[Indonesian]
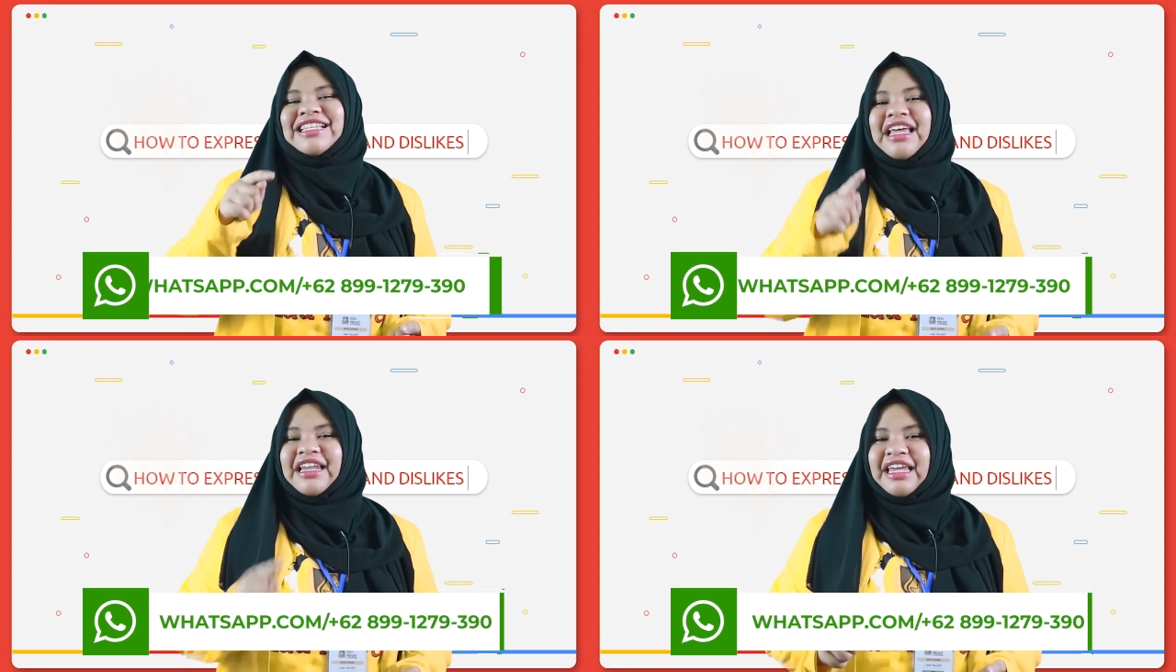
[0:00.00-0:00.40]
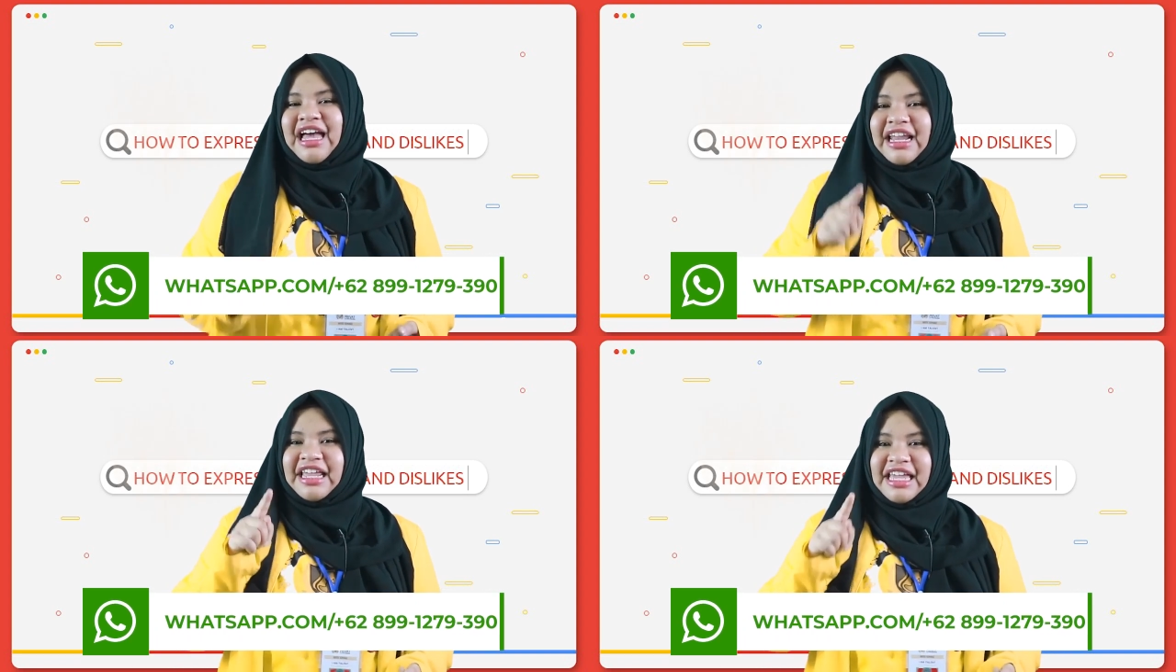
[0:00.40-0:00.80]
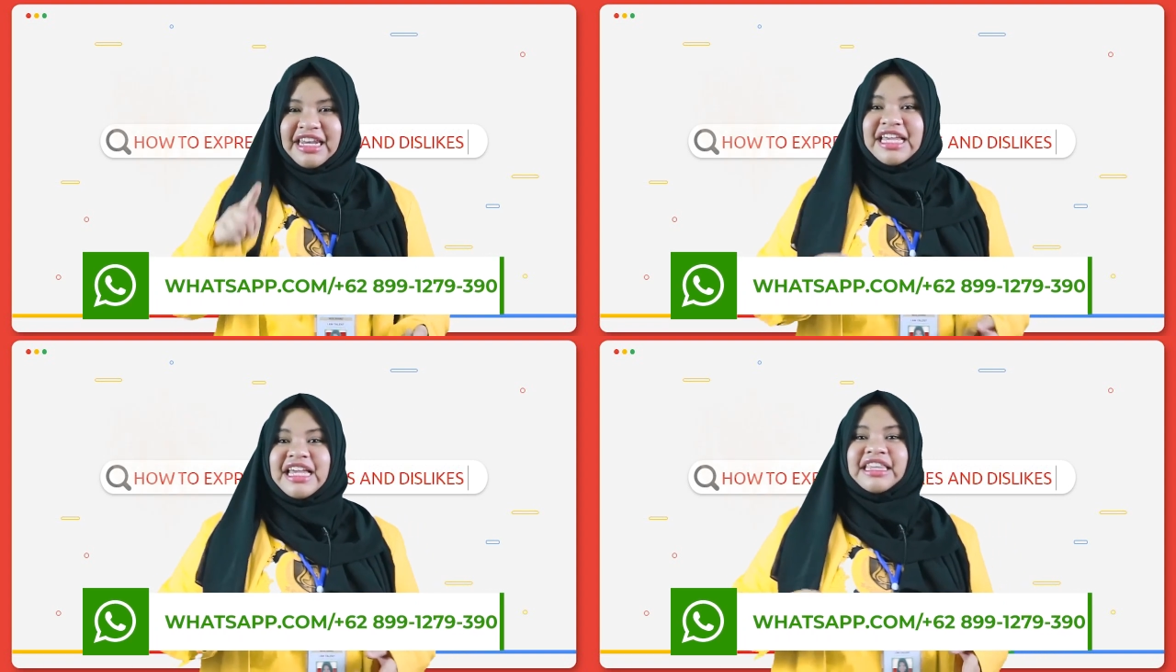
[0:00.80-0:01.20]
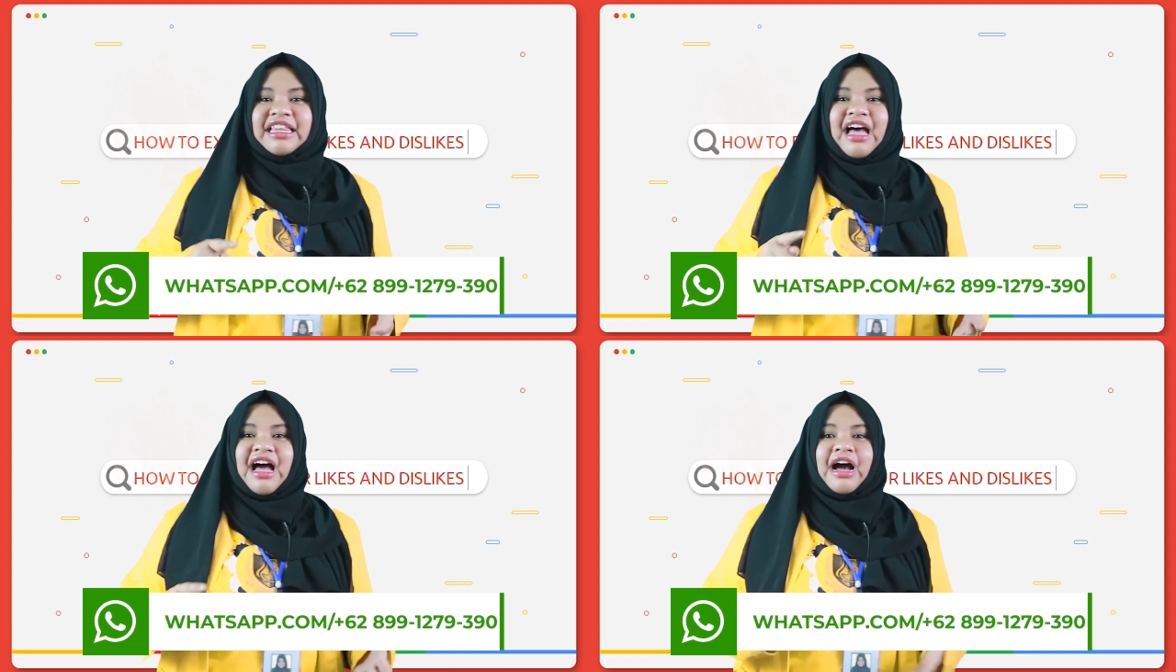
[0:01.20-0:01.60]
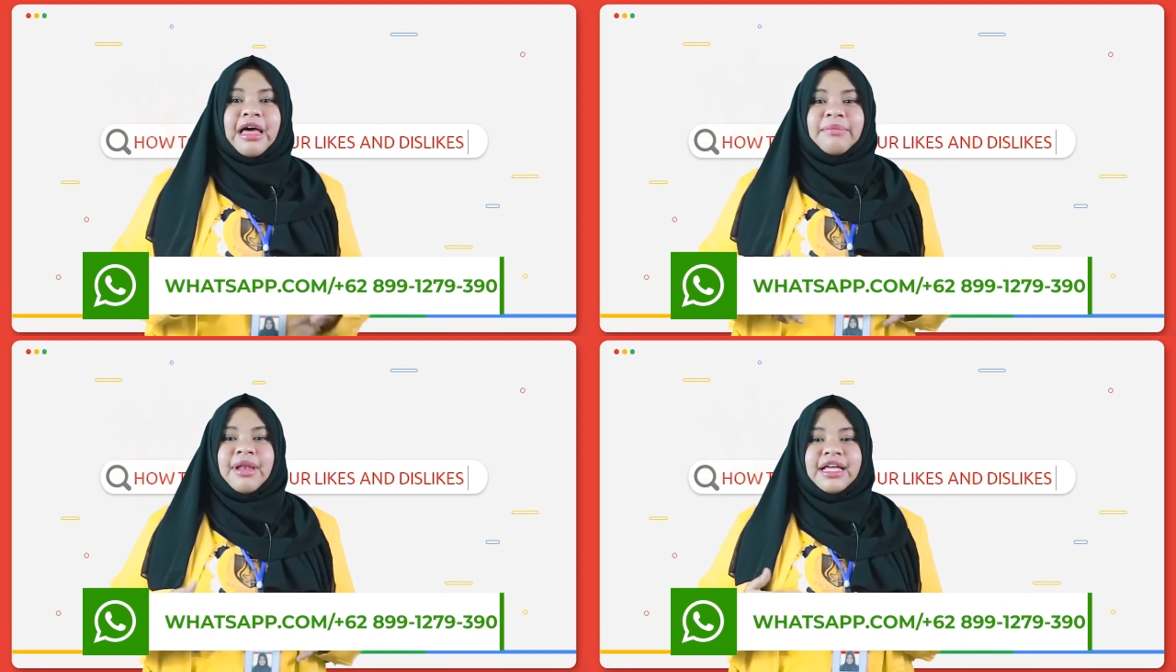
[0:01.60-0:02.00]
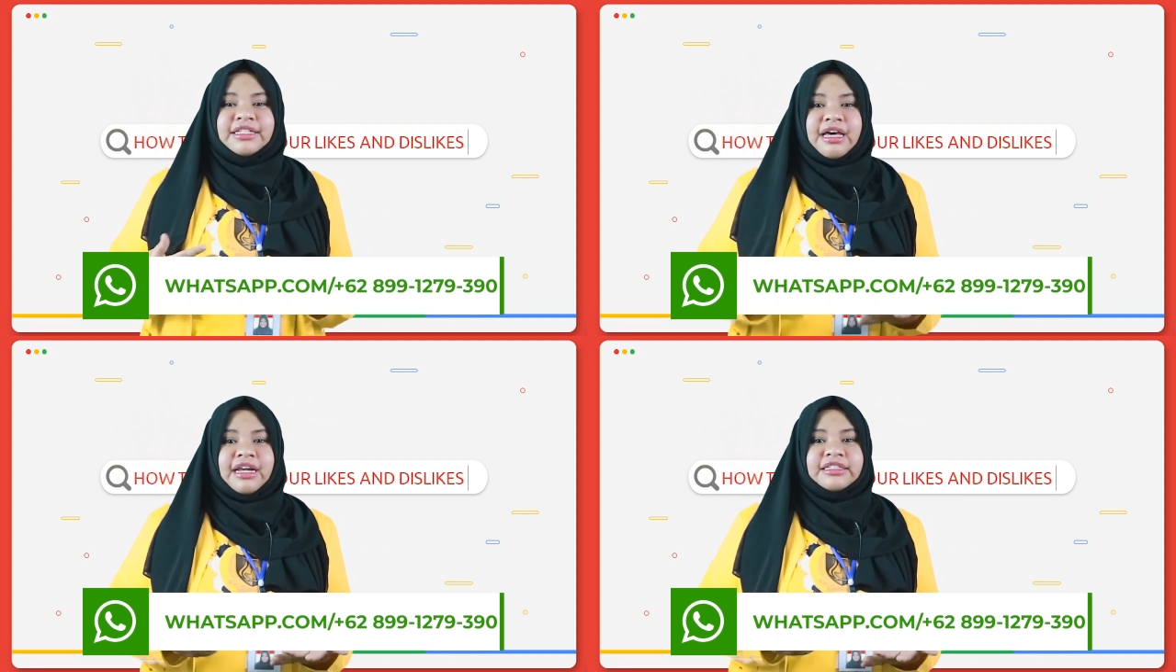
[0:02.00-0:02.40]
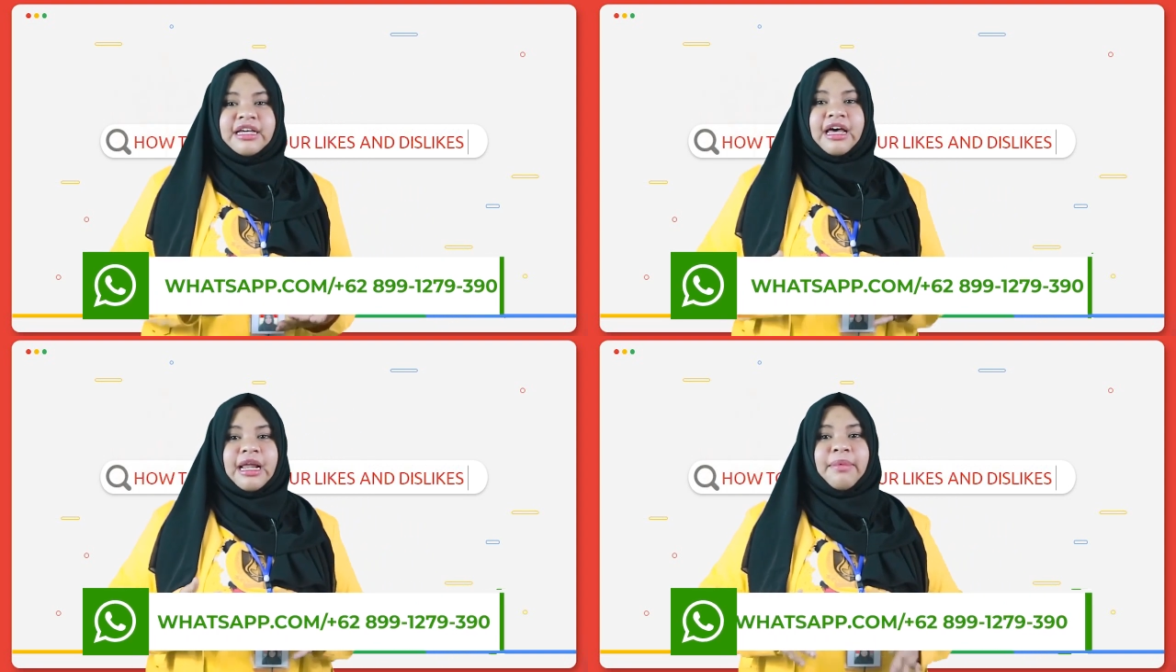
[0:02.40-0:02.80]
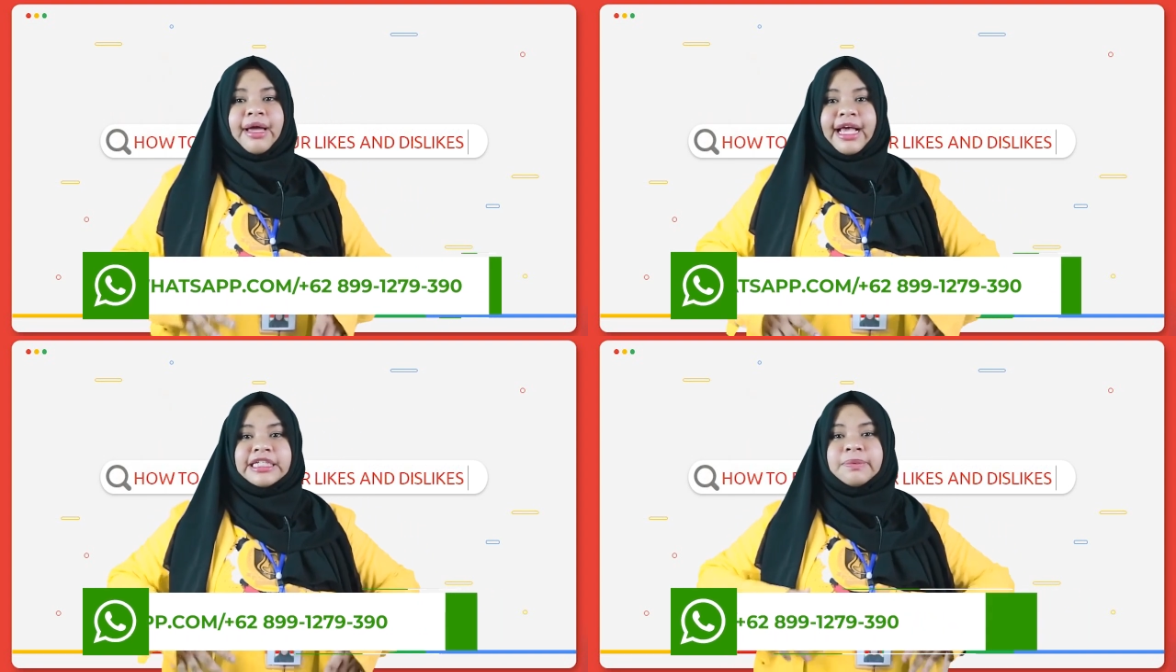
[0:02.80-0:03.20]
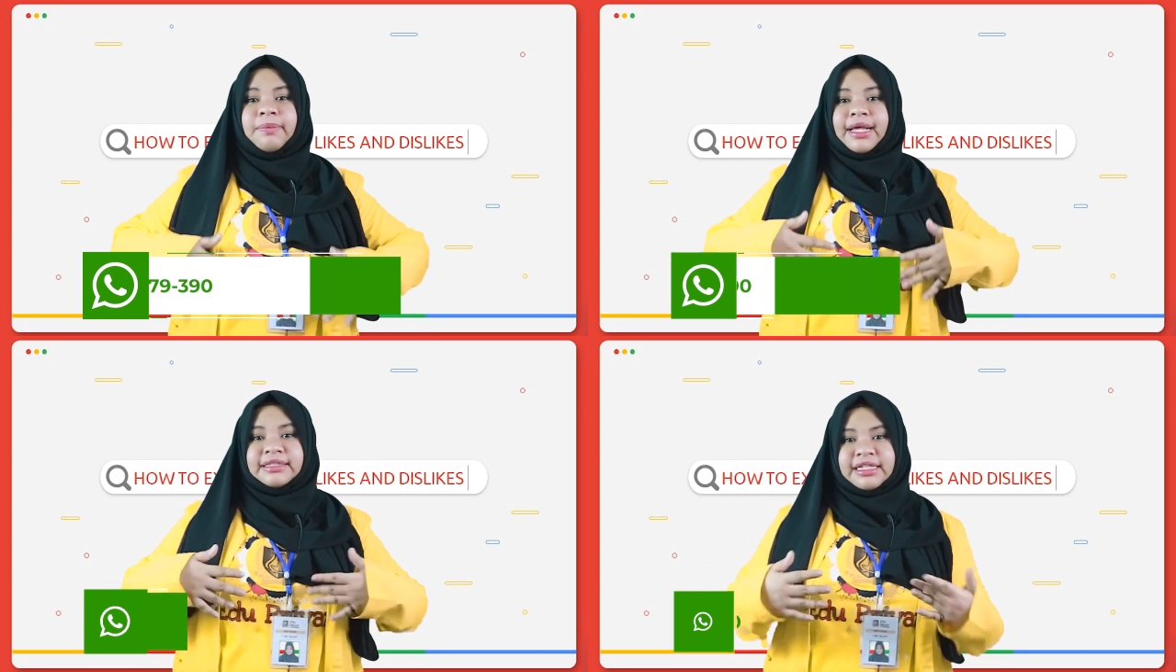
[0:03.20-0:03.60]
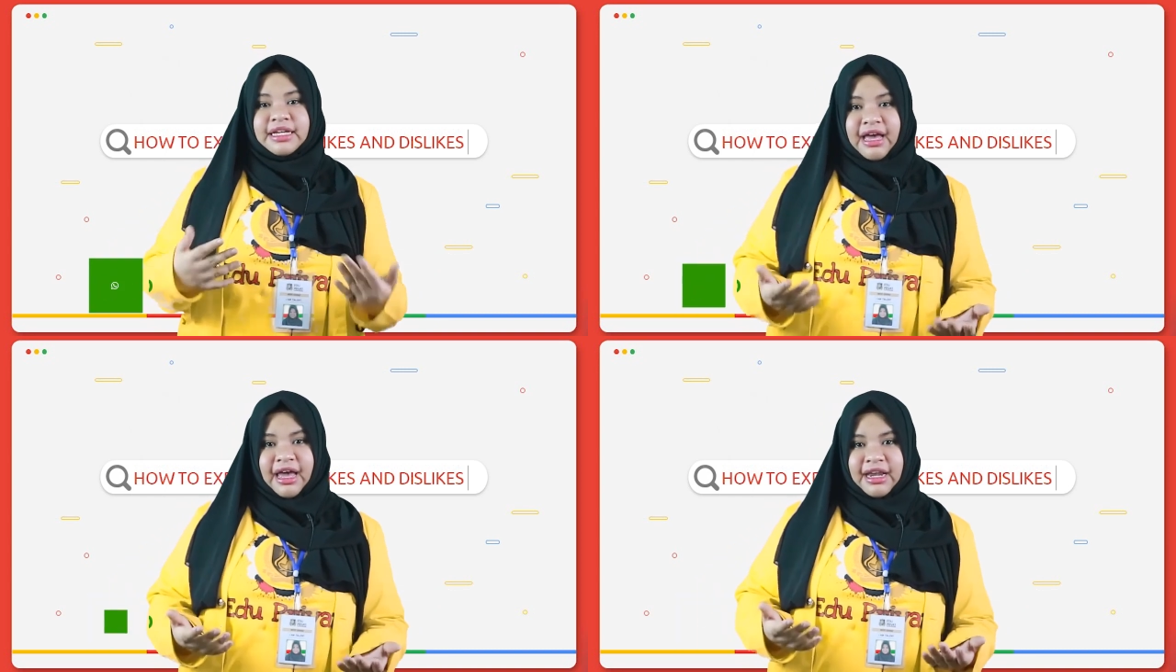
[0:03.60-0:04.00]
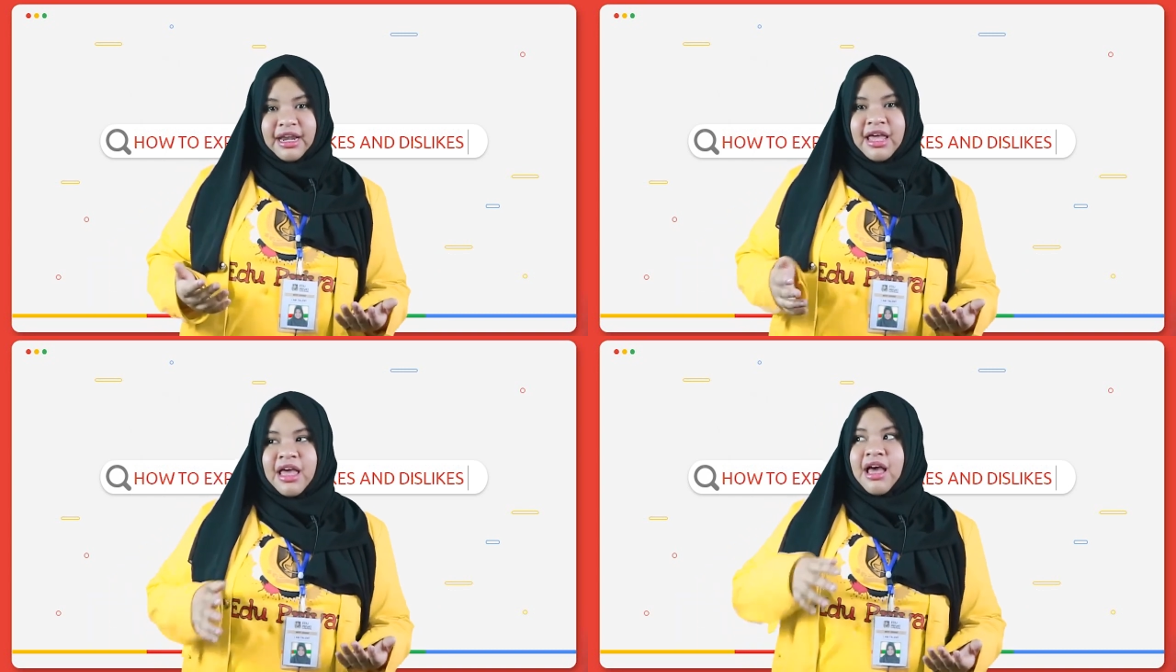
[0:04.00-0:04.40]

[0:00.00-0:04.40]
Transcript: Jadi hari ini kita akan belajar cara mengekspresikan